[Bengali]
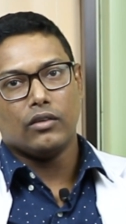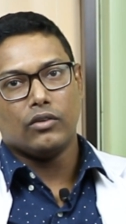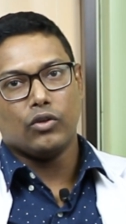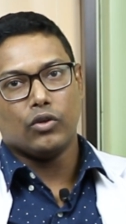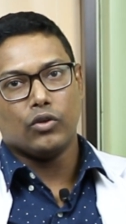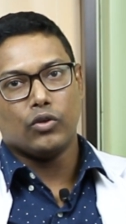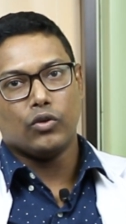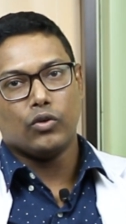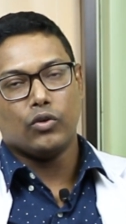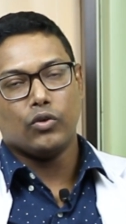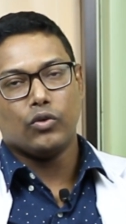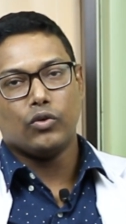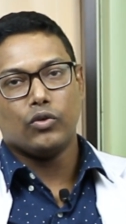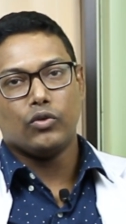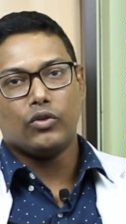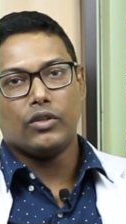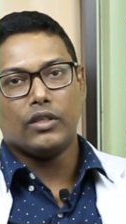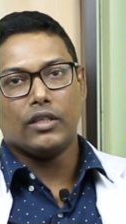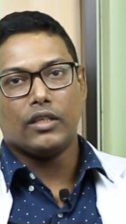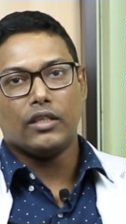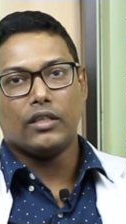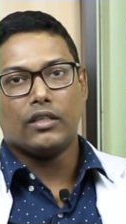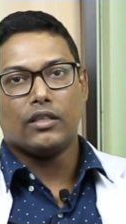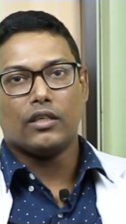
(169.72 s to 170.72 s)
যতটুকু
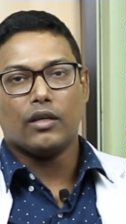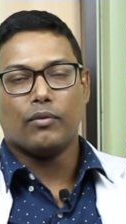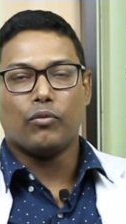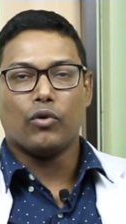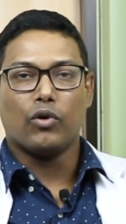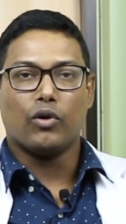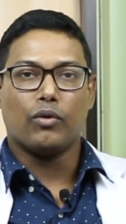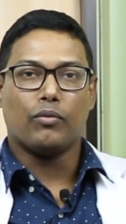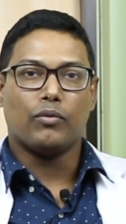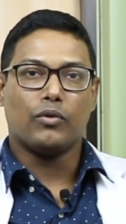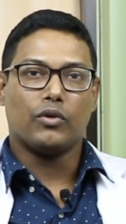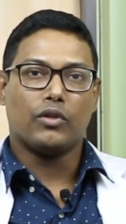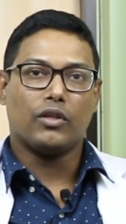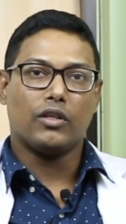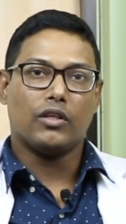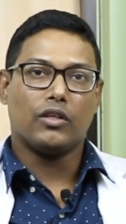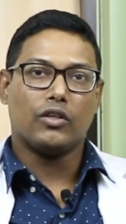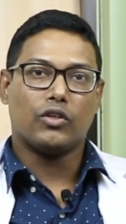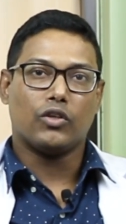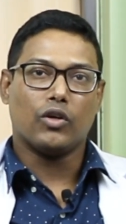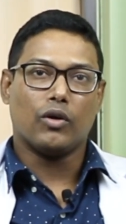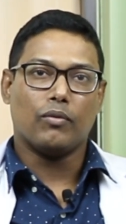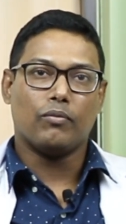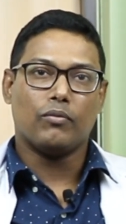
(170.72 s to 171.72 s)
চিকিৎসা পরবর্তীতে
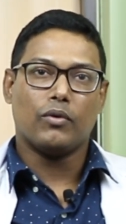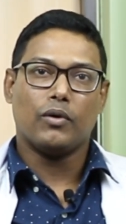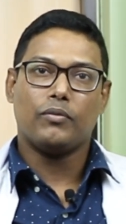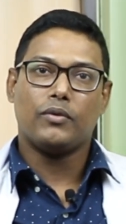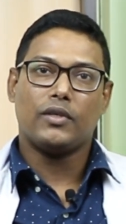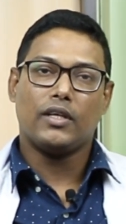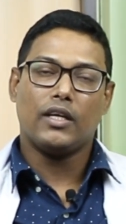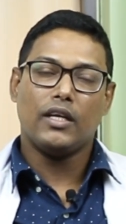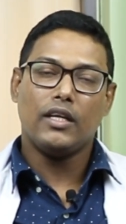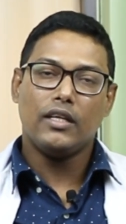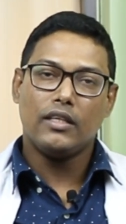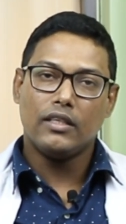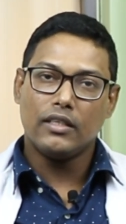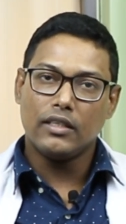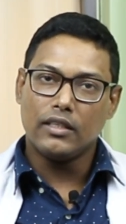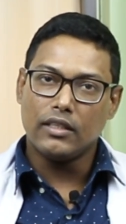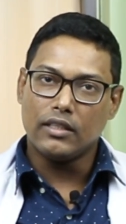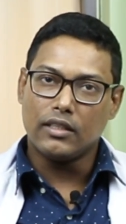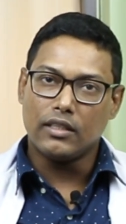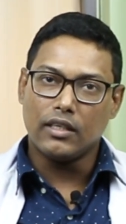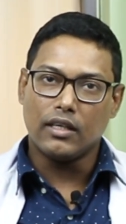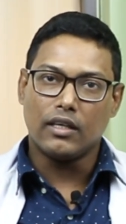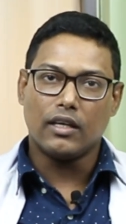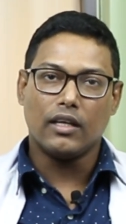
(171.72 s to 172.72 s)
সম্ভব সেই
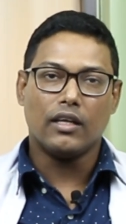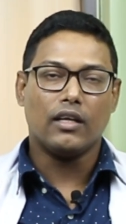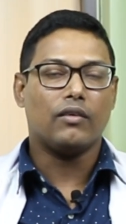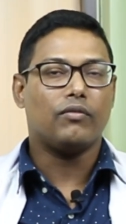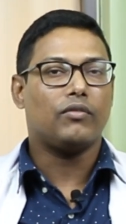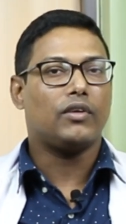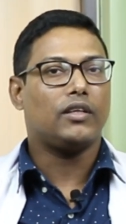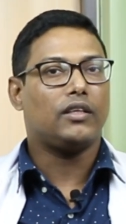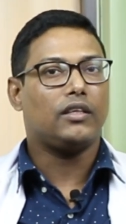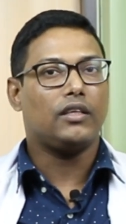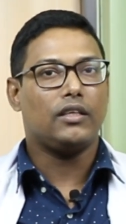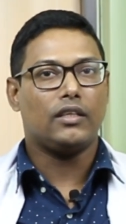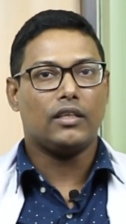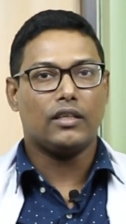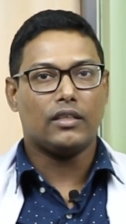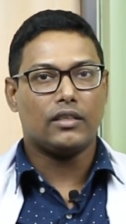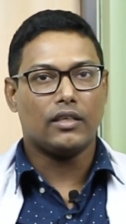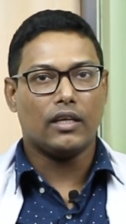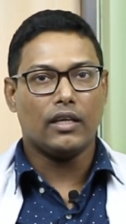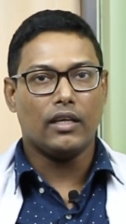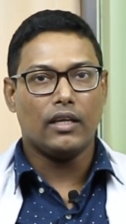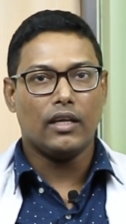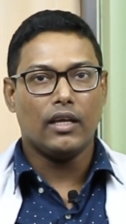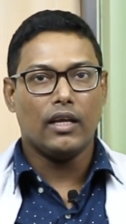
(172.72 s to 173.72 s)
চিকিৎসাটাই আমরা দিতে
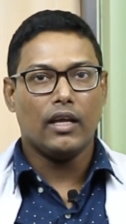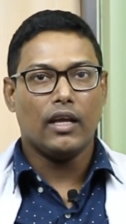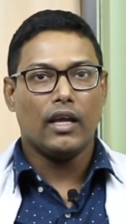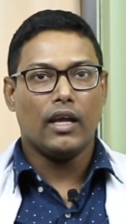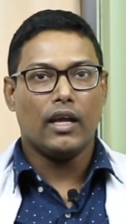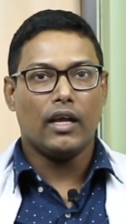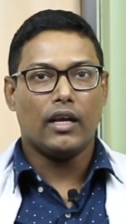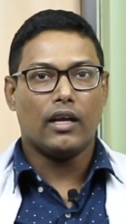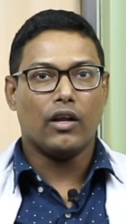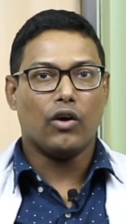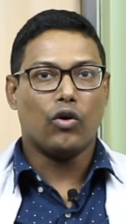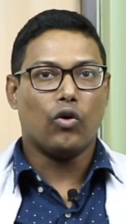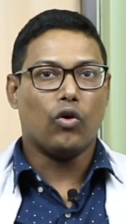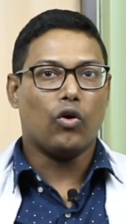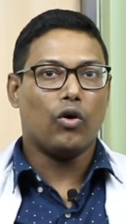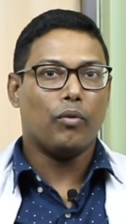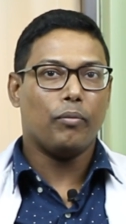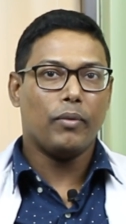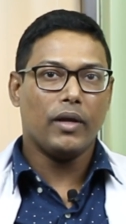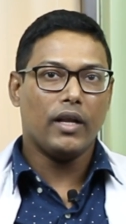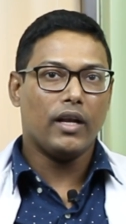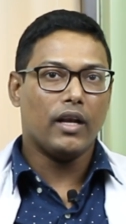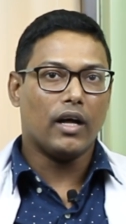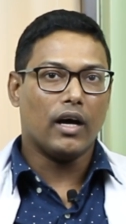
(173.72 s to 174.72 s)
চাই এটা
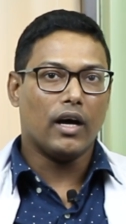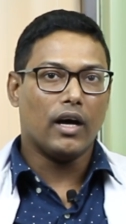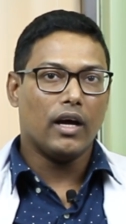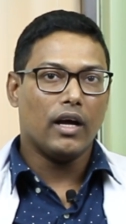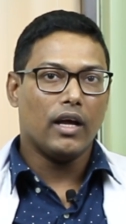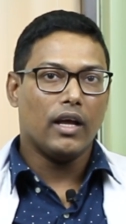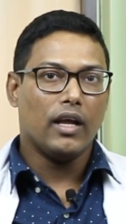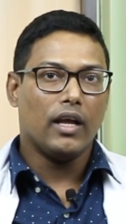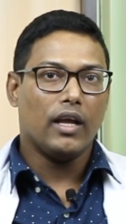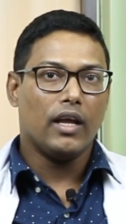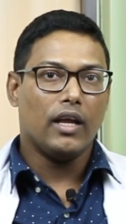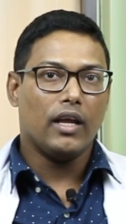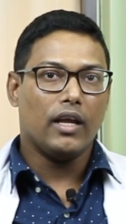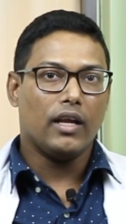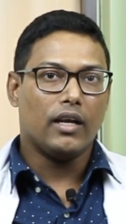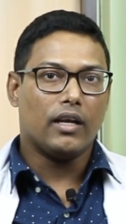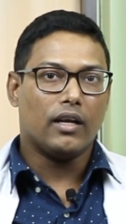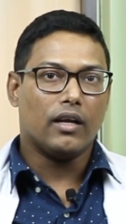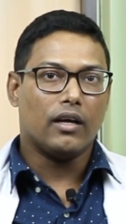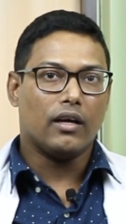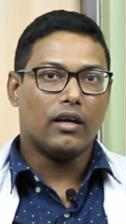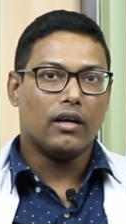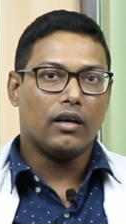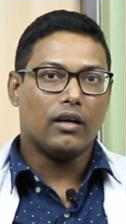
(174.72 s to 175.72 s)
হবে না
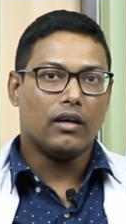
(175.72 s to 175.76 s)
এটা